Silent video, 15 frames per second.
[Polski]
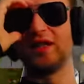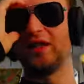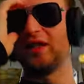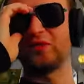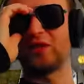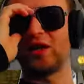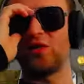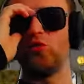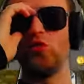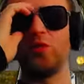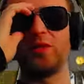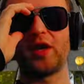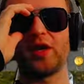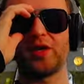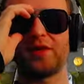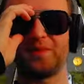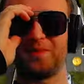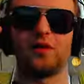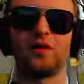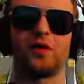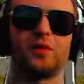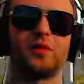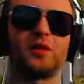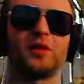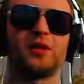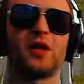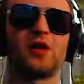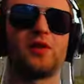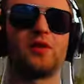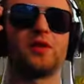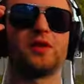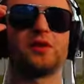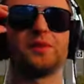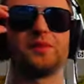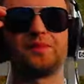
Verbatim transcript: która umie robić na roli.